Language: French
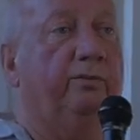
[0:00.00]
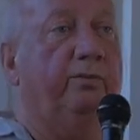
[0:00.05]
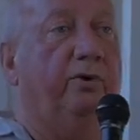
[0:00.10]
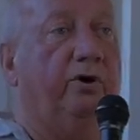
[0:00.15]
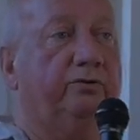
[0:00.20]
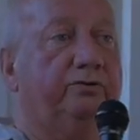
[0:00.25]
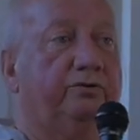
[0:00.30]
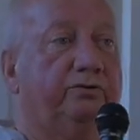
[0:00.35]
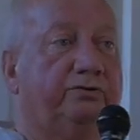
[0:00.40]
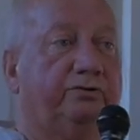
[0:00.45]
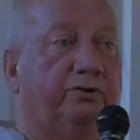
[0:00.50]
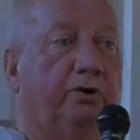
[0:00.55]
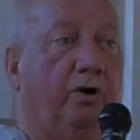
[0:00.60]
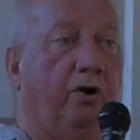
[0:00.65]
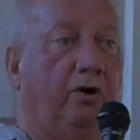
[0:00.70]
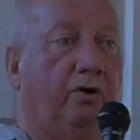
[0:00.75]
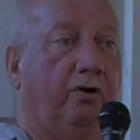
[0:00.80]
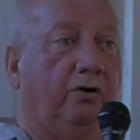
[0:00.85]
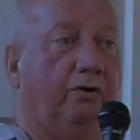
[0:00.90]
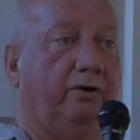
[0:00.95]
bord du
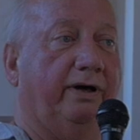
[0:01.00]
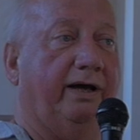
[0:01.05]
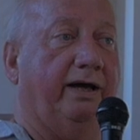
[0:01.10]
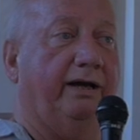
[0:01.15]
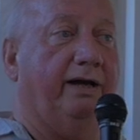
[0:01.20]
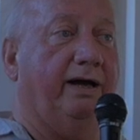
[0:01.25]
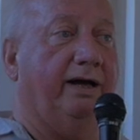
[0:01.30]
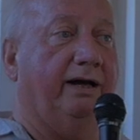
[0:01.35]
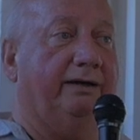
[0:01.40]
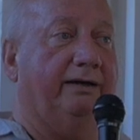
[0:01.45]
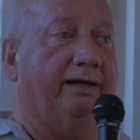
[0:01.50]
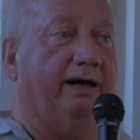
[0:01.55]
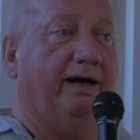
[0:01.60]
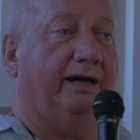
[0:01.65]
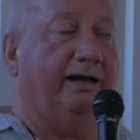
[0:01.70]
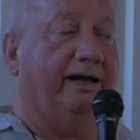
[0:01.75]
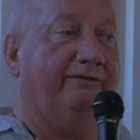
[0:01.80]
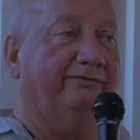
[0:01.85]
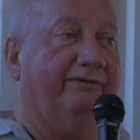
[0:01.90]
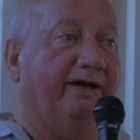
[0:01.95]
sort,
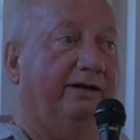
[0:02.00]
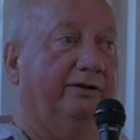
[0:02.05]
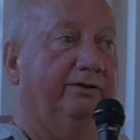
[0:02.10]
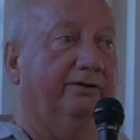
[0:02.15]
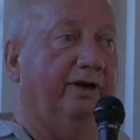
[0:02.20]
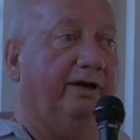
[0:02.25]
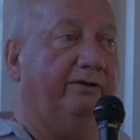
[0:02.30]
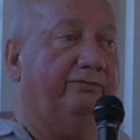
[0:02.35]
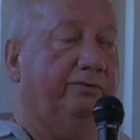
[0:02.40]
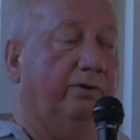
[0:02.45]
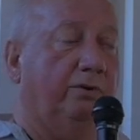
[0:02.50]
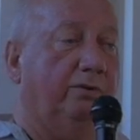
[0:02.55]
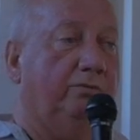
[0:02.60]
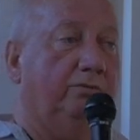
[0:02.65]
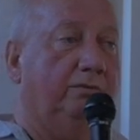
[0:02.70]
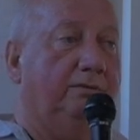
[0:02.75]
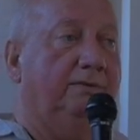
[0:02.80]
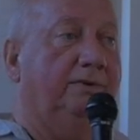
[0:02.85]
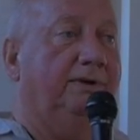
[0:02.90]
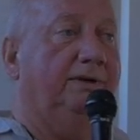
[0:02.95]
en, aval de Harfond,
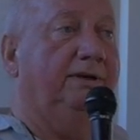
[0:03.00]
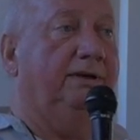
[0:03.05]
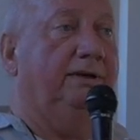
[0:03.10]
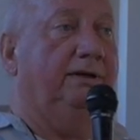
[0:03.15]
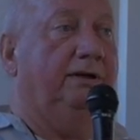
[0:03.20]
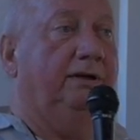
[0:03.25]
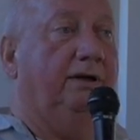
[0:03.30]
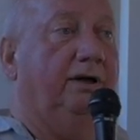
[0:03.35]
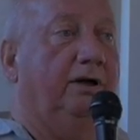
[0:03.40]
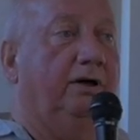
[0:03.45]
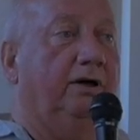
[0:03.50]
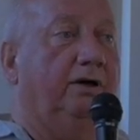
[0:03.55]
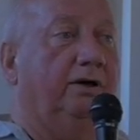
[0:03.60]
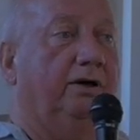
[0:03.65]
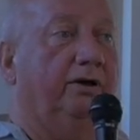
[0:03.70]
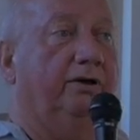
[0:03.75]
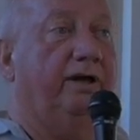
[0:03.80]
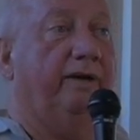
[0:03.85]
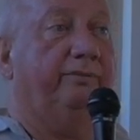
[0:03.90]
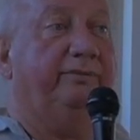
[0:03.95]

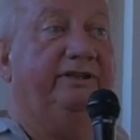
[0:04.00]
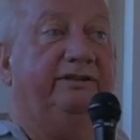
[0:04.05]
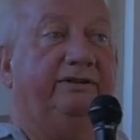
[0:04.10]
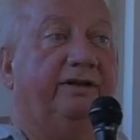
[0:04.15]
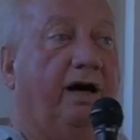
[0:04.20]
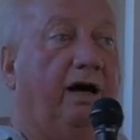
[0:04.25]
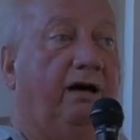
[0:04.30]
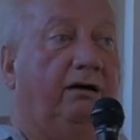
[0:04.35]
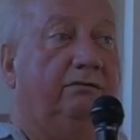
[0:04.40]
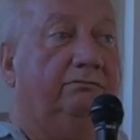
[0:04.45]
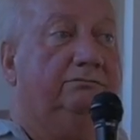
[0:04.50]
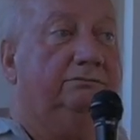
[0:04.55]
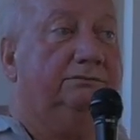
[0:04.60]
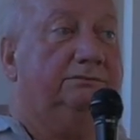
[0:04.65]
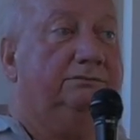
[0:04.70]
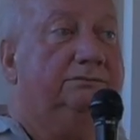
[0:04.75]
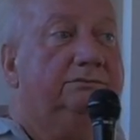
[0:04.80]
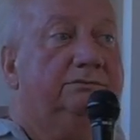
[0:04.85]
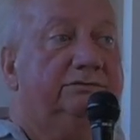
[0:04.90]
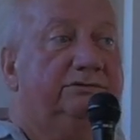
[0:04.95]
un habitat,
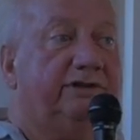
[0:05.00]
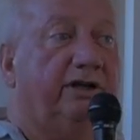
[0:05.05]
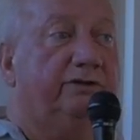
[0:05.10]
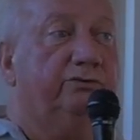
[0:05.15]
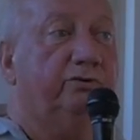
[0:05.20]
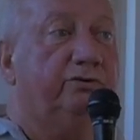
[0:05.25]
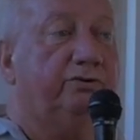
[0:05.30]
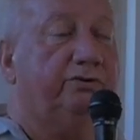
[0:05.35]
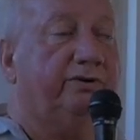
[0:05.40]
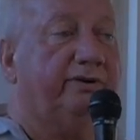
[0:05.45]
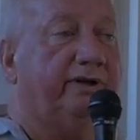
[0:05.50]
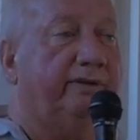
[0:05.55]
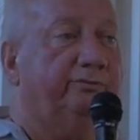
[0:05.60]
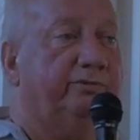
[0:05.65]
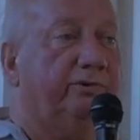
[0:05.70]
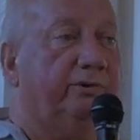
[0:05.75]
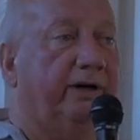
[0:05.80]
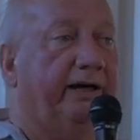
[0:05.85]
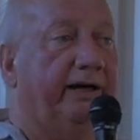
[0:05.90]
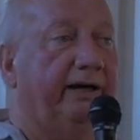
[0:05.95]
sans doute
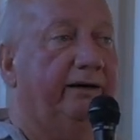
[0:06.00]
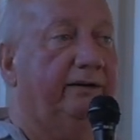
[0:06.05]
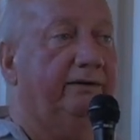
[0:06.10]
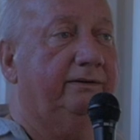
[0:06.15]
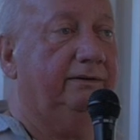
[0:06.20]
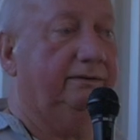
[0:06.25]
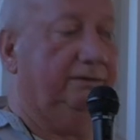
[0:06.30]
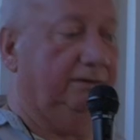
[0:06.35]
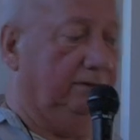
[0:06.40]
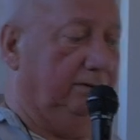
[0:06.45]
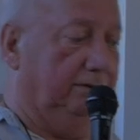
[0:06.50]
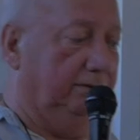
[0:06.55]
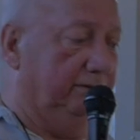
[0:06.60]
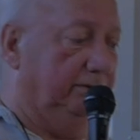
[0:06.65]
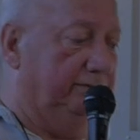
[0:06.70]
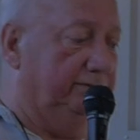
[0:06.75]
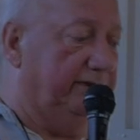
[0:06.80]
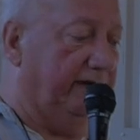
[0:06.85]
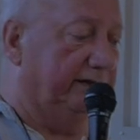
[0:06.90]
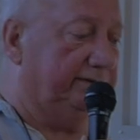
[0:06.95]
temporaire,
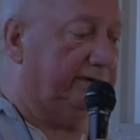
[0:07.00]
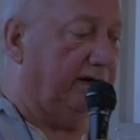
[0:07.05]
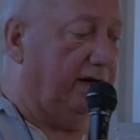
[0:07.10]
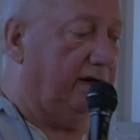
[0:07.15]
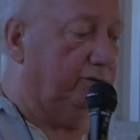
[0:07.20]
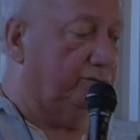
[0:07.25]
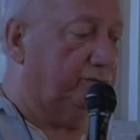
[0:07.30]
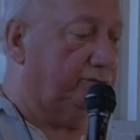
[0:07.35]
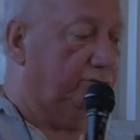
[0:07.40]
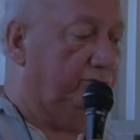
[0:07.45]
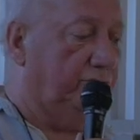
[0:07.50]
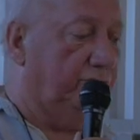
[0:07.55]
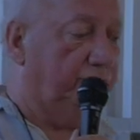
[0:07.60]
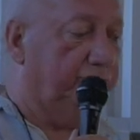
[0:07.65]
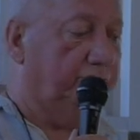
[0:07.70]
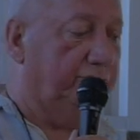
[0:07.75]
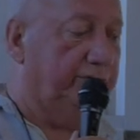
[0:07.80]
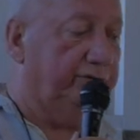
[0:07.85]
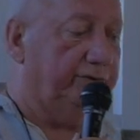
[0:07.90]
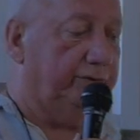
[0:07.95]
datant autour
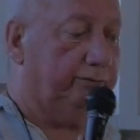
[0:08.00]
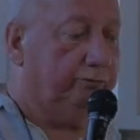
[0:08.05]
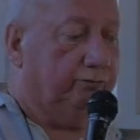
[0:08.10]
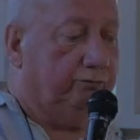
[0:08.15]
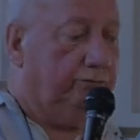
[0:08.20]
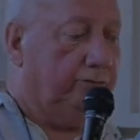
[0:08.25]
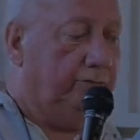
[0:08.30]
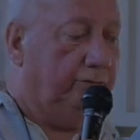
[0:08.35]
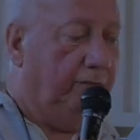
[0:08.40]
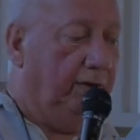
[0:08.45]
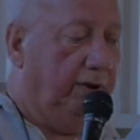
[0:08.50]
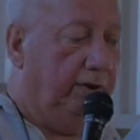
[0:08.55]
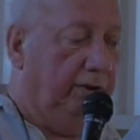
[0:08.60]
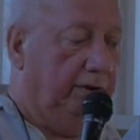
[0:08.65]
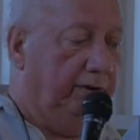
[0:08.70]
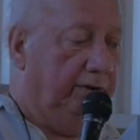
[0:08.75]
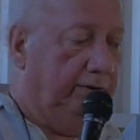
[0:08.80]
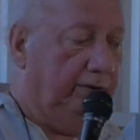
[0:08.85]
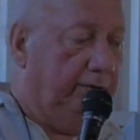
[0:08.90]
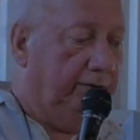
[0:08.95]
de
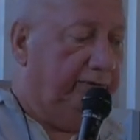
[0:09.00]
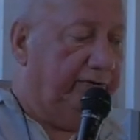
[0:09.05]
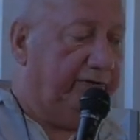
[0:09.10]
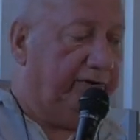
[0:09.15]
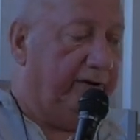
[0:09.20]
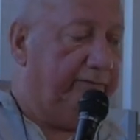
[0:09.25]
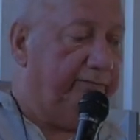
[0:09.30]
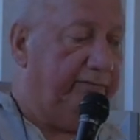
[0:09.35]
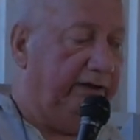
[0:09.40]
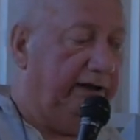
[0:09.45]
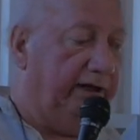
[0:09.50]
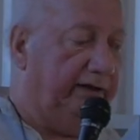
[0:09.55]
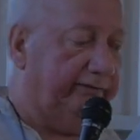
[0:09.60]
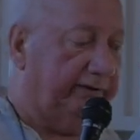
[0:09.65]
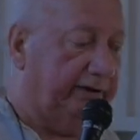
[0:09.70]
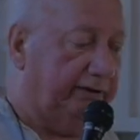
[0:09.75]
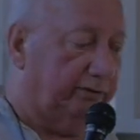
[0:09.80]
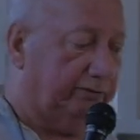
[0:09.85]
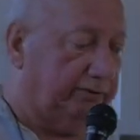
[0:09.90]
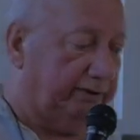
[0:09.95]
5000
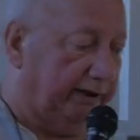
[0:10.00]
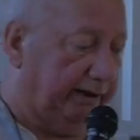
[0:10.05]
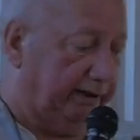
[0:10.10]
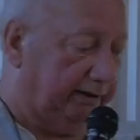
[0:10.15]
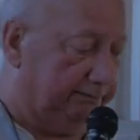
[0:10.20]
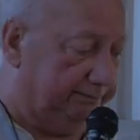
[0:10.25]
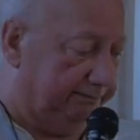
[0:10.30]
avant notre ère.